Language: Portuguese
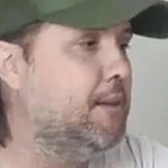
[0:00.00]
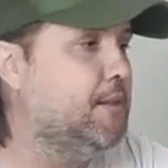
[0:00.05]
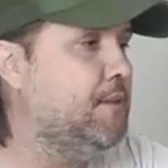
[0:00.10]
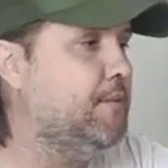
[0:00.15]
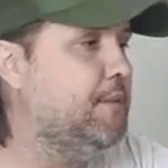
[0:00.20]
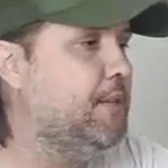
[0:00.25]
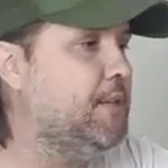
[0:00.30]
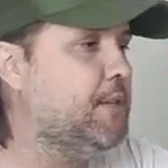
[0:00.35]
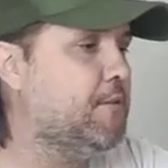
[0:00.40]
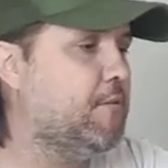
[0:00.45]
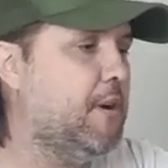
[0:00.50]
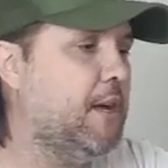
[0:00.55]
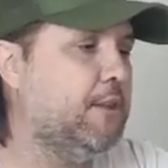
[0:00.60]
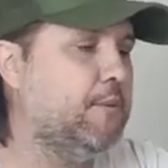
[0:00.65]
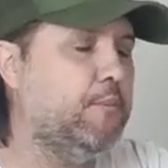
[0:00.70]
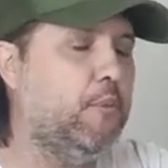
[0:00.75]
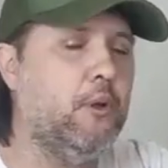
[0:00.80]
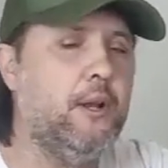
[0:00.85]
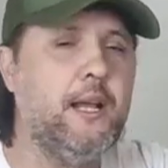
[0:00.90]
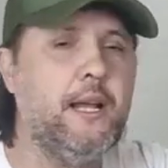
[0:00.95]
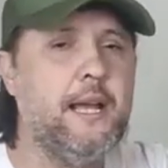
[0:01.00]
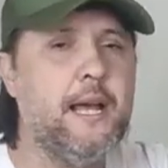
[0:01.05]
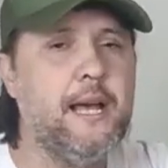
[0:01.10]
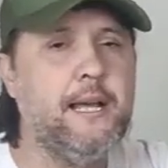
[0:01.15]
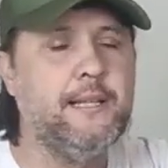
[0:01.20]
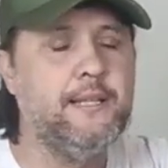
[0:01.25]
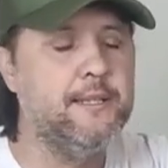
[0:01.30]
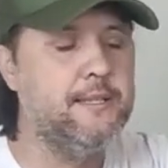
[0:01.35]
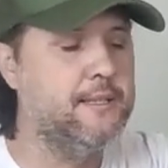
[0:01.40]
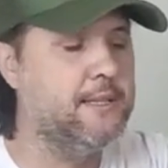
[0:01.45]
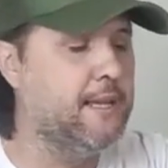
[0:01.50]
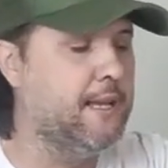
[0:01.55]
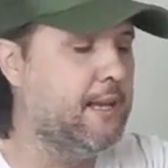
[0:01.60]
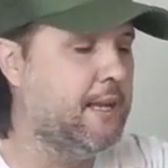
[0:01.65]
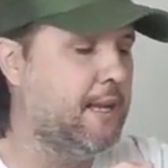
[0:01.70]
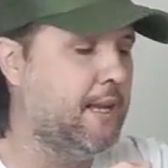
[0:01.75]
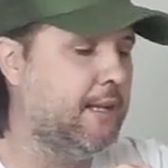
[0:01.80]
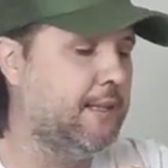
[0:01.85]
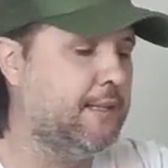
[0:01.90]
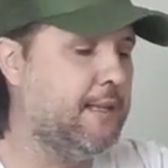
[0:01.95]
De 24 polegadas.
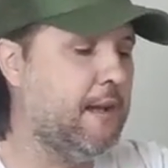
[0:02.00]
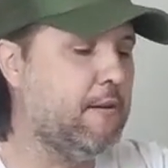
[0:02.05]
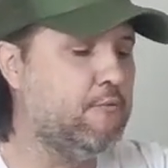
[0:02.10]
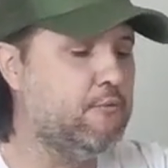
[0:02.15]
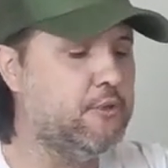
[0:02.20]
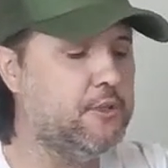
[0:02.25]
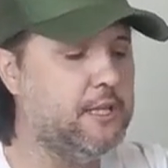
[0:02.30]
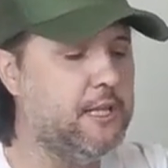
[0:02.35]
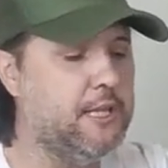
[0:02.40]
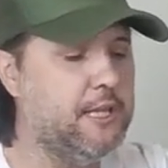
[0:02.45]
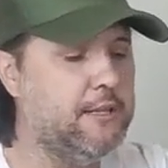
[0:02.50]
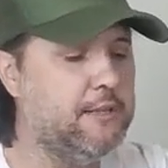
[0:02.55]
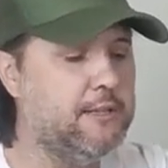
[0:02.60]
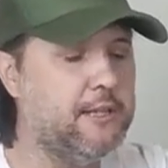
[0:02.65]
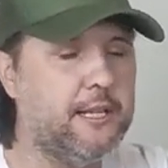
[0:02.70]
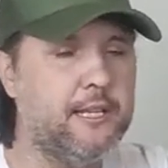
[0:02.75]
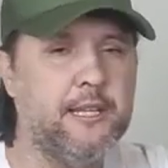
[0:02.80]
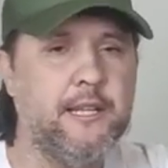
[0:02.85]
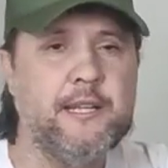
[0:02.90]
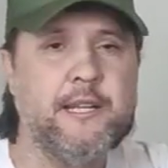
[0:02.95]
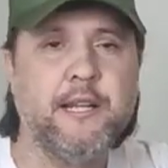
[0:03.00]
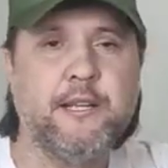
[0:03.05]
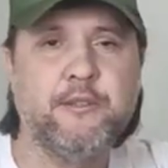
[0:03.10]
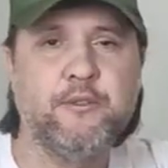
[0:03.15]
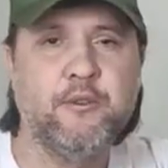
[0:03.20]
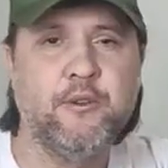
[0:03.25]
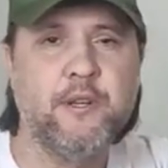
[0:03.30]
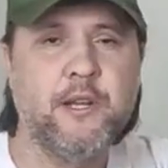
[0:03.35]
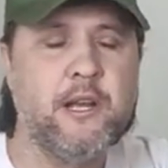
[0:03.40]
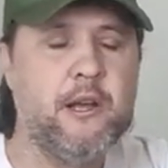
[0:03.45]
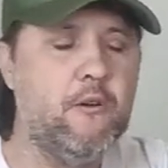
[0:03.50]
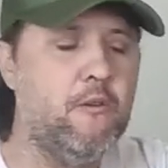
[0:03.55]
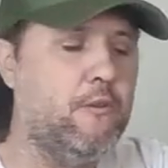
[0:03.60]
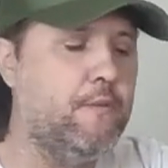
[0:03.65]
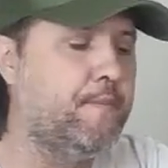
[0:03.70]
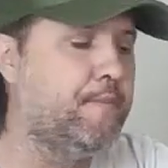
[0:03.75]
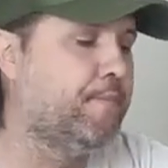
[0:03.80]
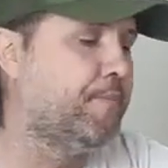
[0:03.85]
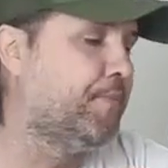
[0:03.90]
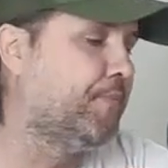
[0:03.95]
Está com um cilindro aqui
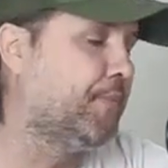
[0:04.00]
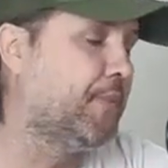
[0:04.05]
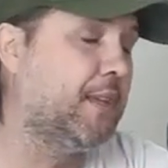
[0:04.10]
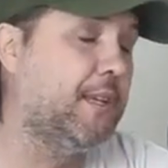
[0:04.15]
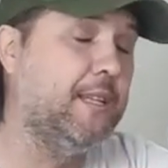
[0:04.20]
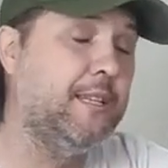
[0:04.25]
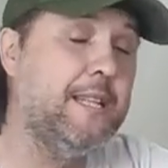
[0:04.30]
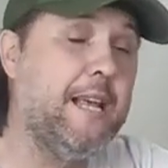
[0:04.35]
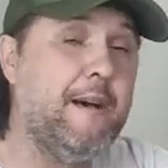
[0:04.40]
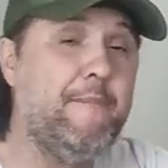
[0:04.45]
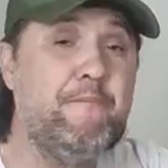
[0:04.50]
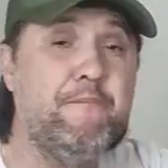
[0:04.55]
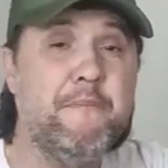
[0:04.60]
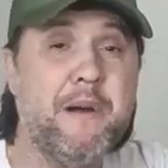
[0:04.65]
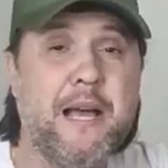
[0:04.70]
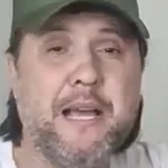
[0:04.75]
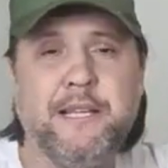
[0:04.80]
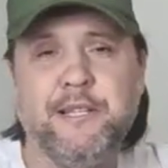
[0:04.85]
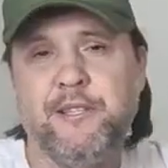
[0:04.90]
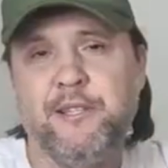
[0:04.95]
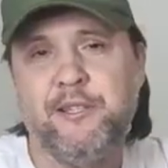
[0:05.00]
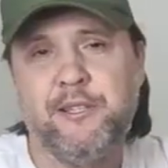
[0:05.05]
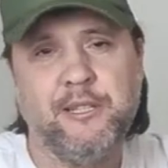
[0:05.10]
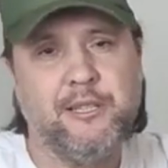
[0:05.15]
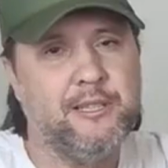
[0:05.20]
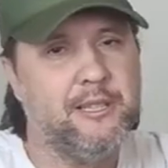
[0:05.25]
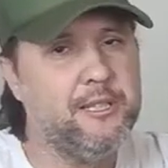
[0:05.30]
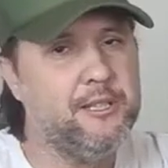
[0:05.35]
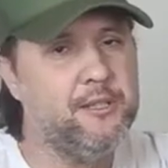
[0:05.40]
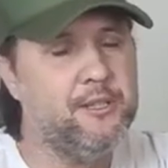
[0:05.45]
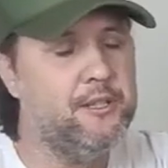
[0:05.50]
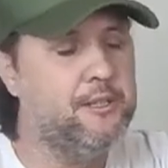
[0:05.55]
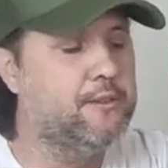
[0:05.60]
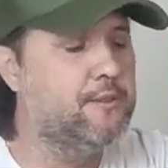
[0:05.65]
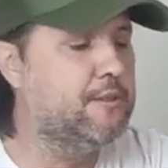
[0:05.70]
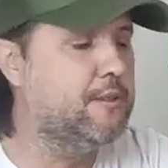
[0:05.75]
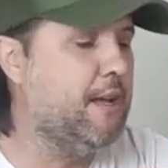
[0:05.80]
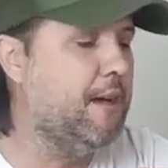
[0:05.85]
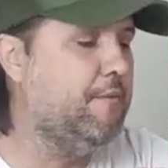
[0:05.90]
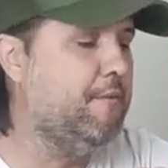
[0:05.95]
nacional, que dá mais de 30
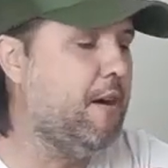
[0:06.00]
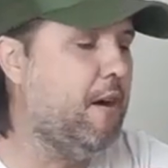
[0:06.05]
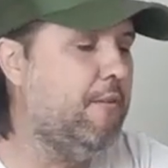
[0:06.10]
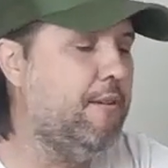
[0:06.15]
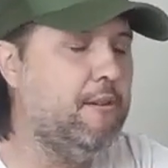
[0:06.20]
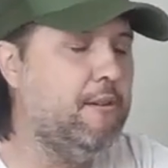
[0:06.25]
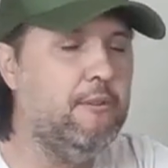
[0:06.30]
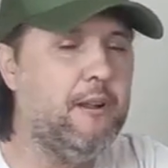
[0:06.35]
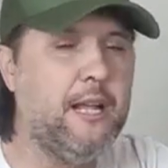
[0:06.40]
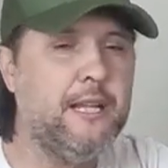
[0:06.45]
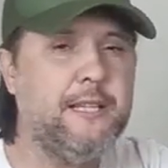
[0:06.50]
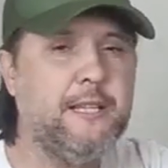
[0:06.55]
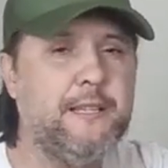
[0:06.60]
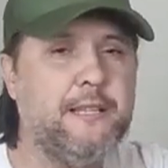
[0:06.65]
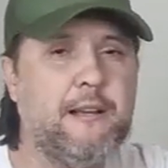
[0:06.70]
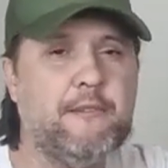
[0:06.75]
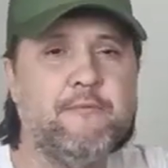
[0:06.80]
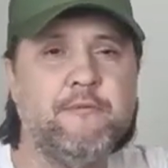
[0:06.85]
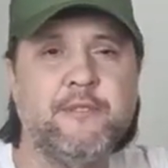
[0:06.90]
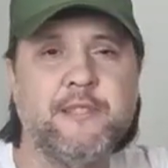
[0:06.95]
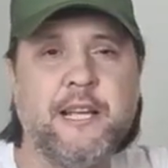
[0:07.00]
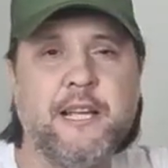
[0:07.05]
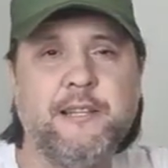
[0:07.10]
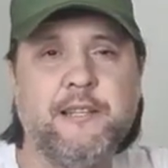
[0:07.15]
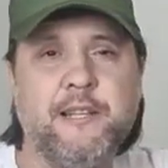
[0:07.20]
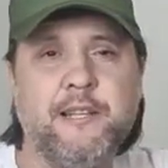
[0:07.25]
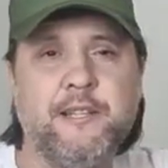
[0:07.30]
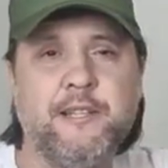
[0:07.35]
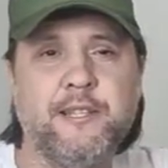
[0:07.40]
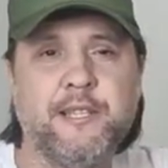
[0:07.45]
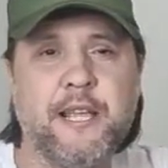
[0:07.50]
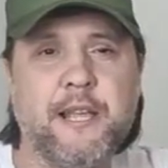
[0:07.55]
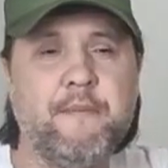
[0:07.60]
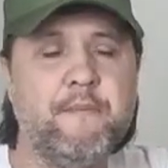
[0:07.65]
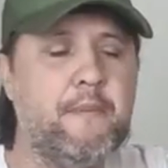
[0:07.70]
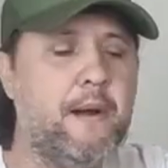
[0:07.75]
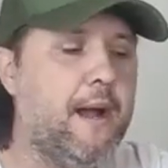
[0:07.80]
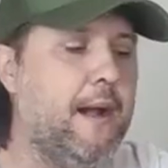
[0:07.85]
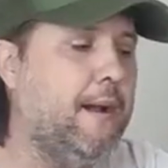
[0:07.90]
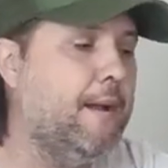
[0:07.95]
tiros. A válvula regulada está com saída de
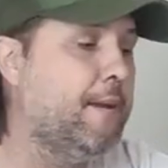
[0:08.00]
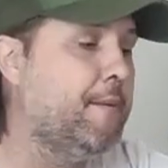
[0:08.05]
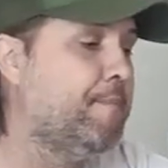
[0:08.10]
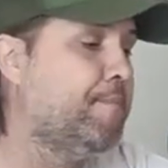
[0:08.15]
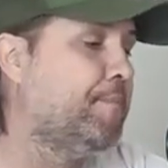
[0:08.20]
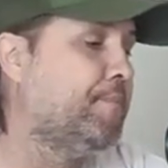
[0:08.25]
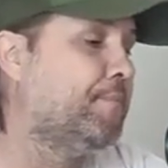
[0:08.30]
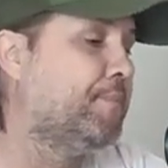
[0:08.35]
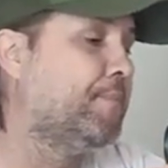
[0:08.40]
100 bar.